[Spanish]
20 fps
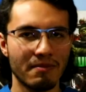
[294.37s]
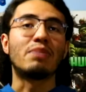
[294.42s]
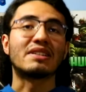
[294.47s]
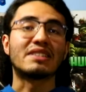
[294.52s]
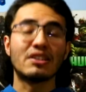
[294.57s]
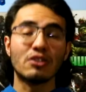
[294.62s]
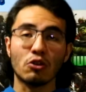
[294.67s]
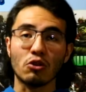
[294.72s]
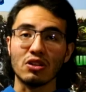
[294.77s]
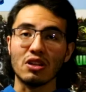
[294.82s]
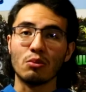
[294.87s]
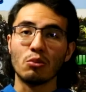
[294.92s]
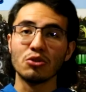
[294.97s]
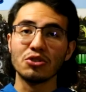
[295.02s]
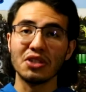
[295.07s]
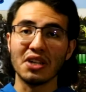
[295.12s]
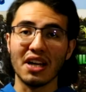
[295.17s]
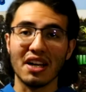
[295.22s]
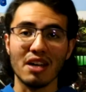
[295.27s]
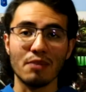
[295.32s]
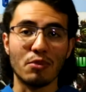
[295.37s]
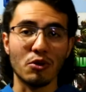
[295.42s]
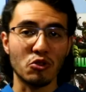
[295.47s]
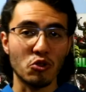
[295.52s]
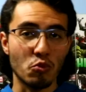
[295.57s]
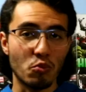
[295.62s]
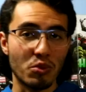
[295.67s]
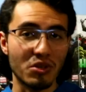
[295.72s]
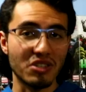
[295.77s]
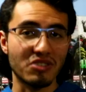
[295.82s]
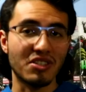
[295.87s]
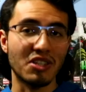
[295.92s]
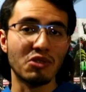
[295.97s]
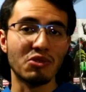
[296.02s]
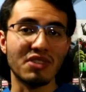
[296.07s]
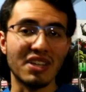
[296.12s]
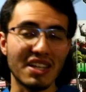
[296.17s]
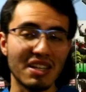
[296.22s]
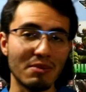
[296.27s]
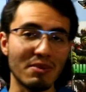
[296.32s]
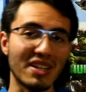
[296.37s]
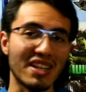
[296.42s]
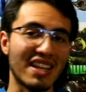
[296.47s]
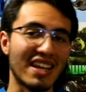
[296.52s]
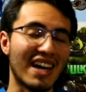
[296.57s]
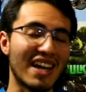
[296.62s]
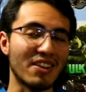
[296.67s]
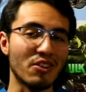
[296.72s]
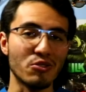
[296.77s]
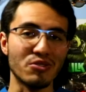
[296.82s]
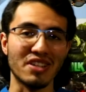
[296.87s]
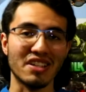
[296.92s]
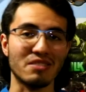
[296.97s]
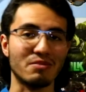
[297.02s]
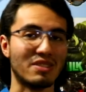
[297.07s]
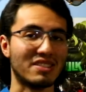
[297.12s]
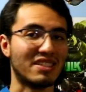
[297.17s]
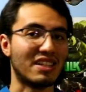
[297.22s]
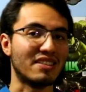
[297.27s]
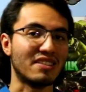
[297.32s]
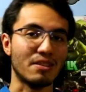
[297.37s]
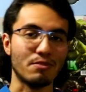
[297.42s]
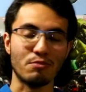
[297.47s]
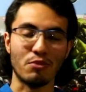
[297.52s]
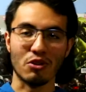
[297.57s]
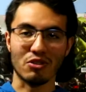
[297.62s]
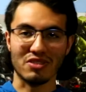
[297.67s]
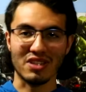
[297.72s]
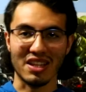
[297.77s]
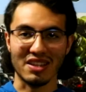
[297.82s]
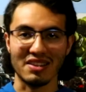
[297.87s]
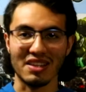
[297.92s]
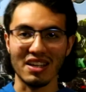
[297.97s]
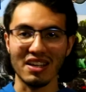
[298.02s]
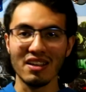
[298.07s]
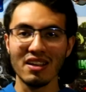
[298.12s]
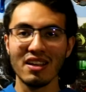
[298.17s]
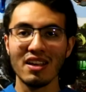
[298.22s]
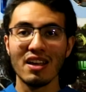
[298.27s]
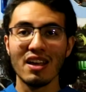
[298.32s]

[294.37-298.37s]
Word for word: Pasando con la música que por supuesto en un anime de idols es bastante importante,